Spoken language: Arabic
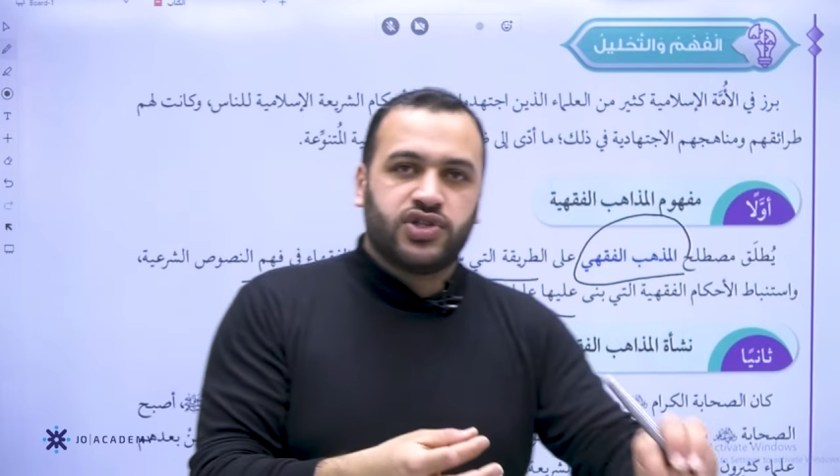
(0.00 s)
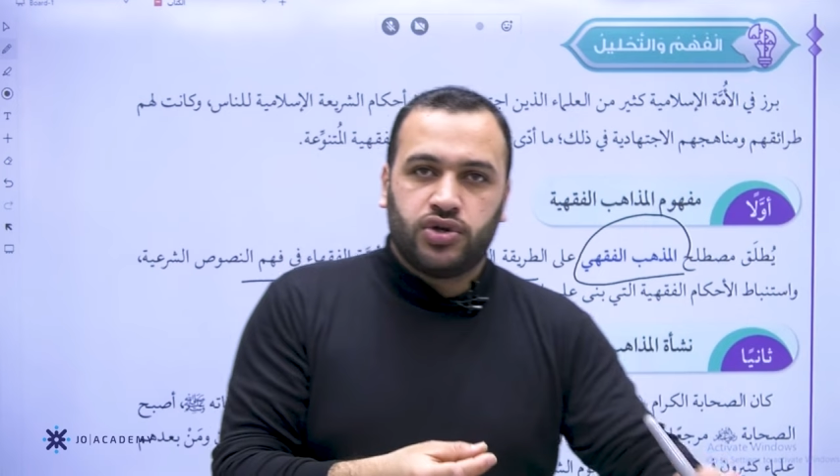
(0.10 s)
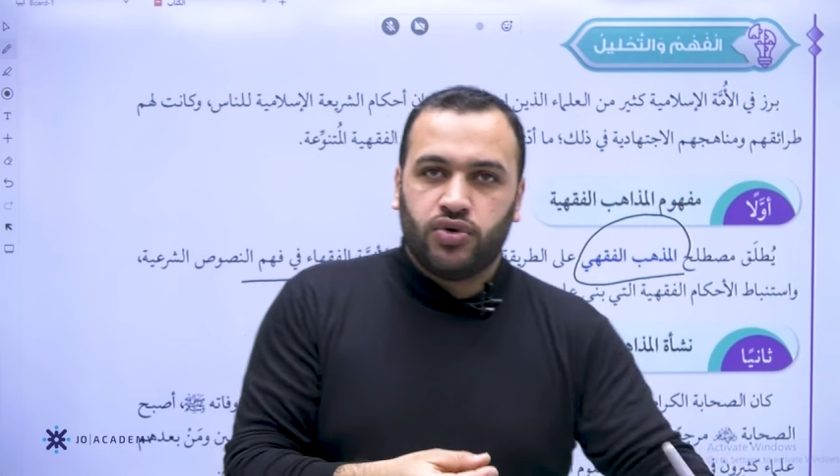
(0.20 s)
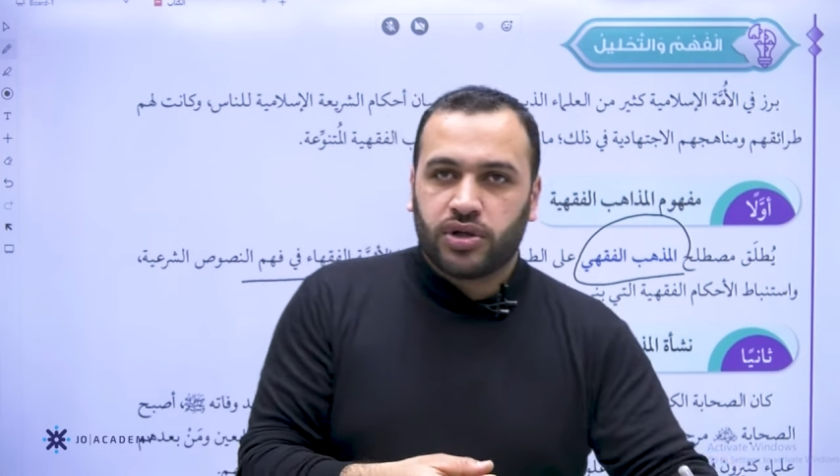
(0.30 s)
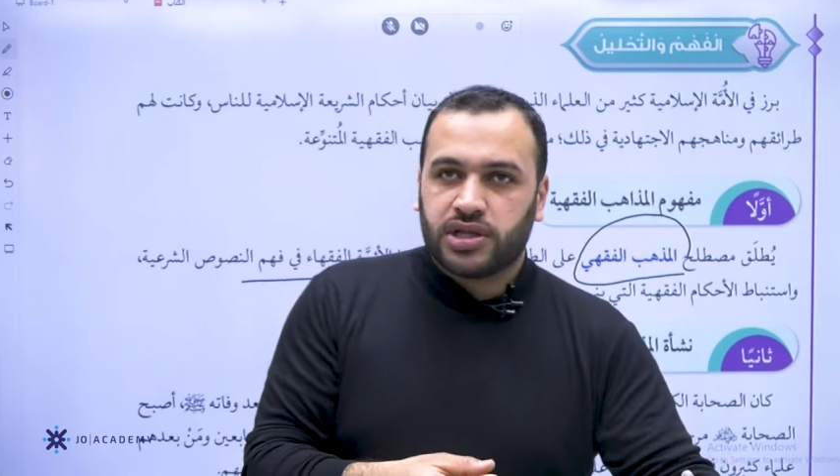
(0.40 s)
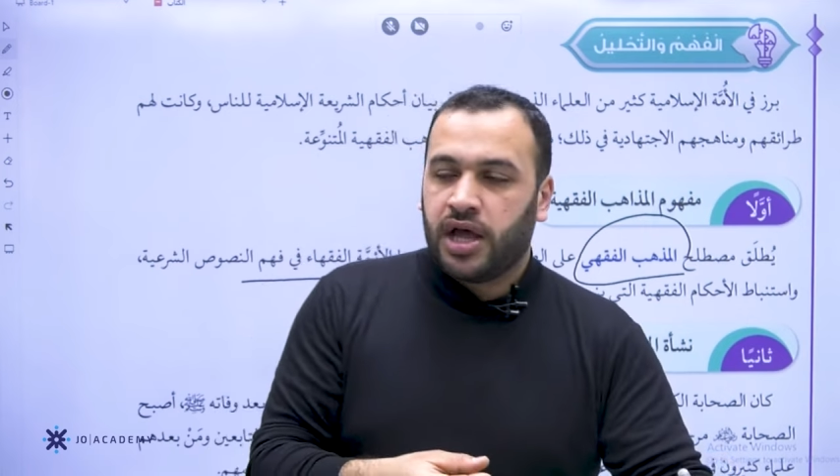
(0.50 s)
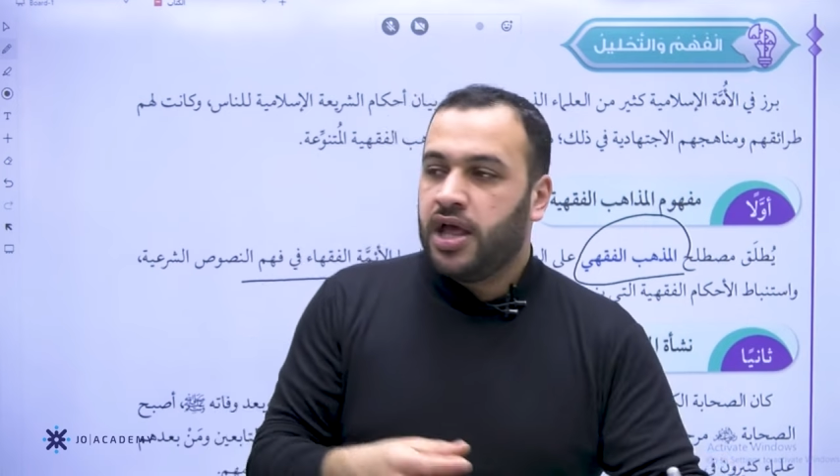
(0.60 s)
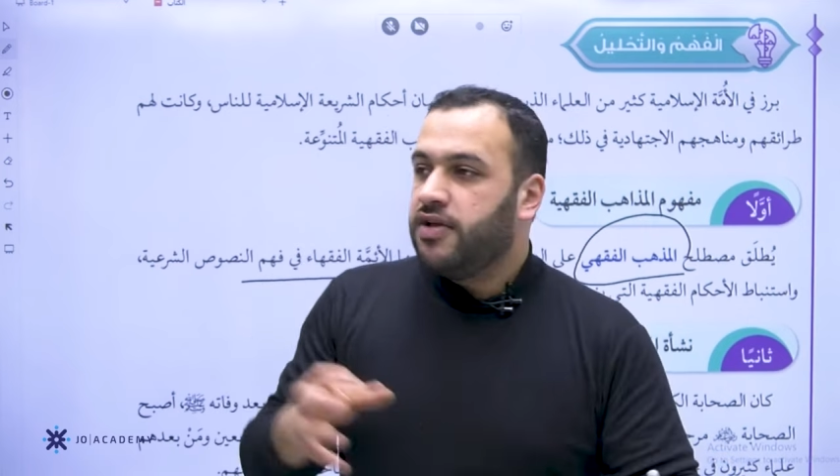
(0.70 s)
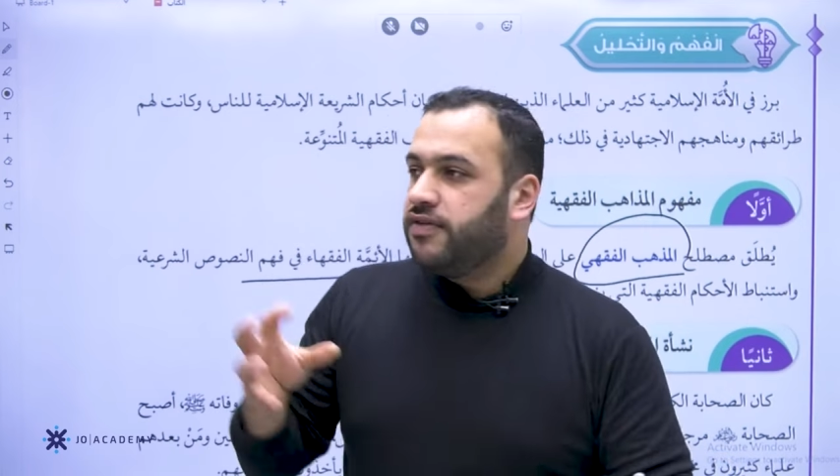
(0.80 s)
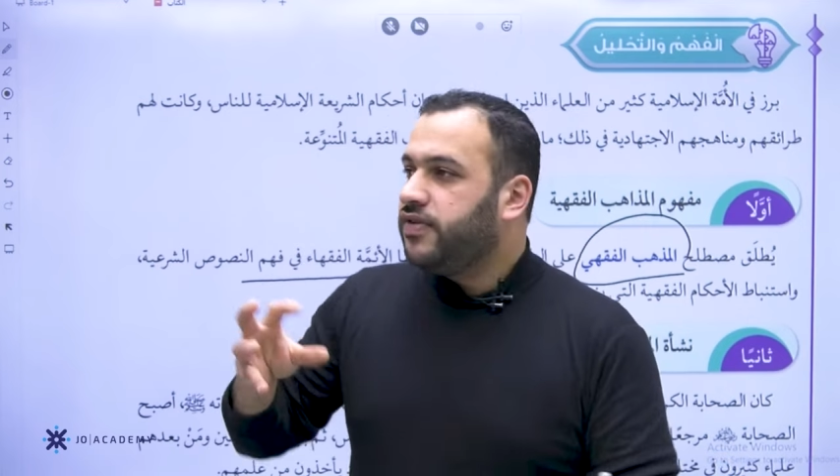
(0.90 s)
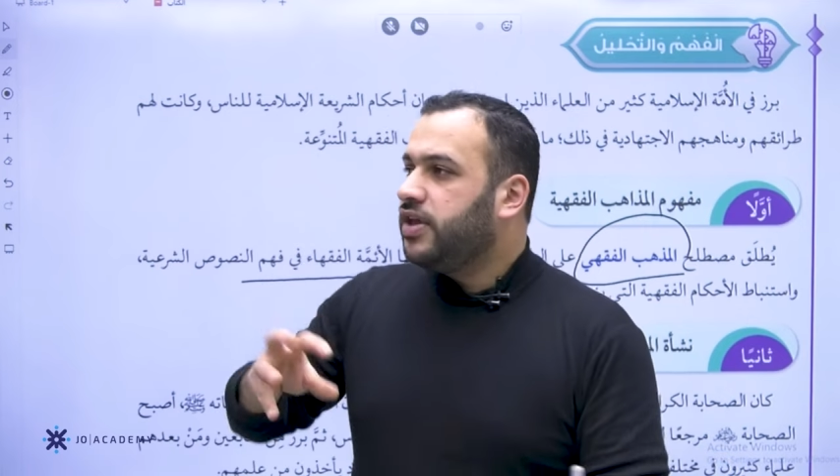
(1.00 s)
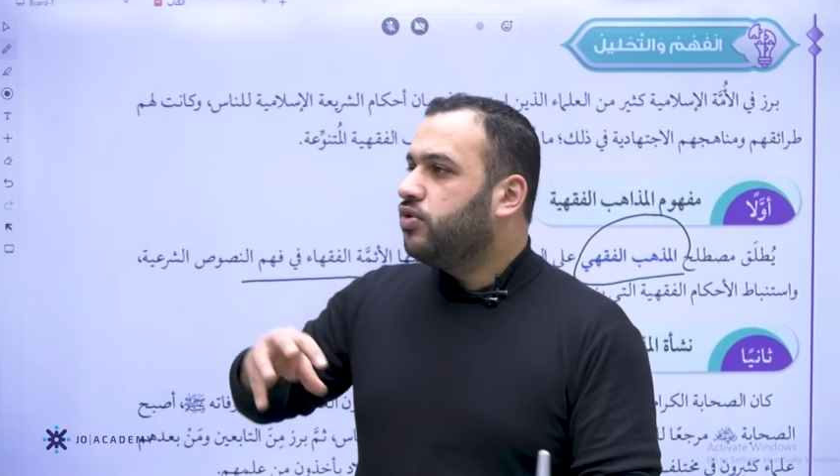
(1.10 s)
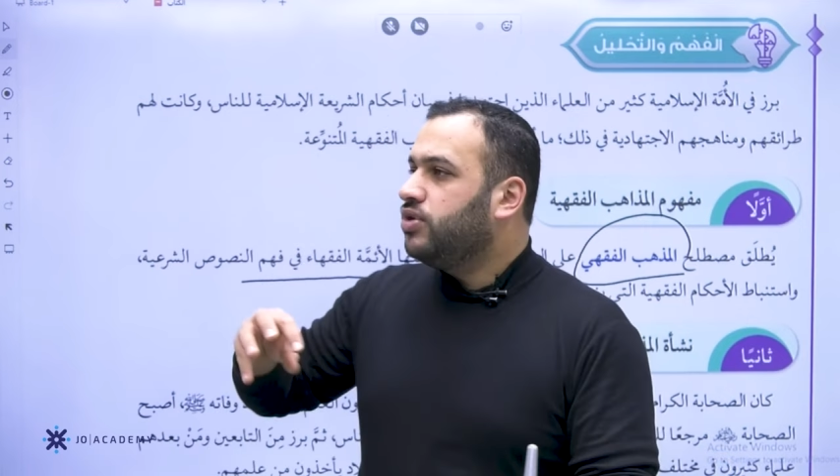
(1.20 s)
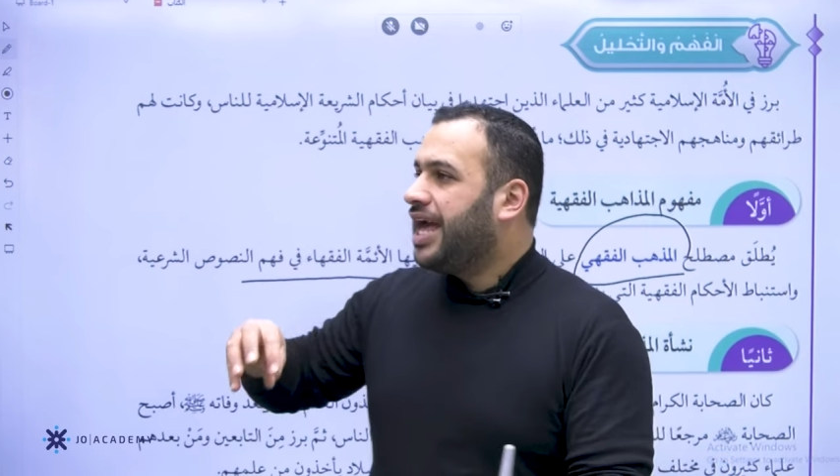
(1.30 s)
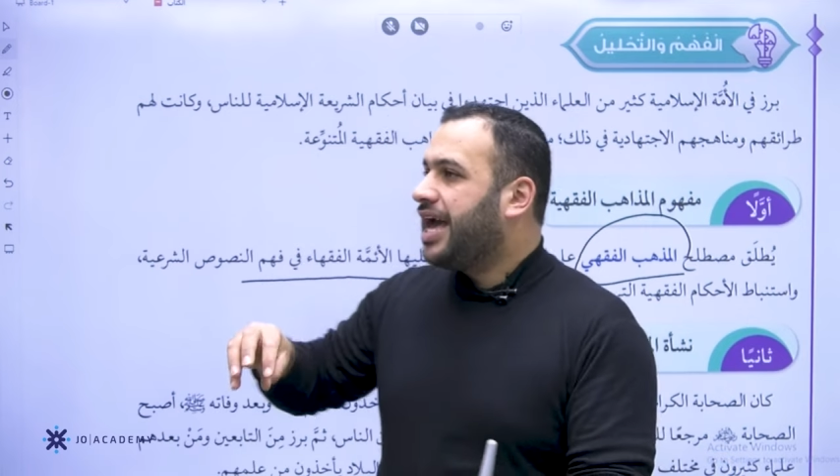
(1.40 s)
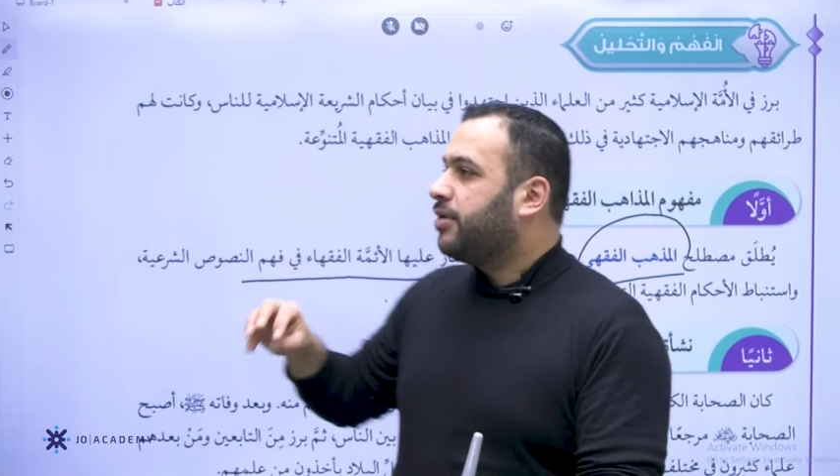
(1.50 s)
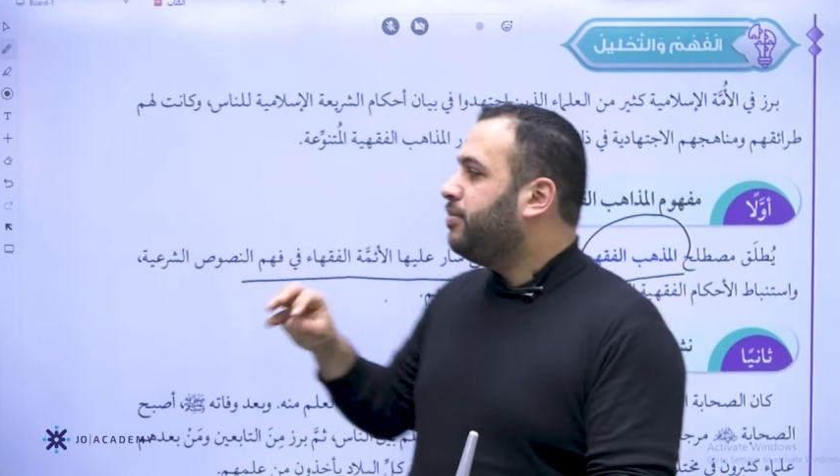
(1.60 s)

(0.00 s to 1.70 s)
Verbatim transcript: النقطه، في هناك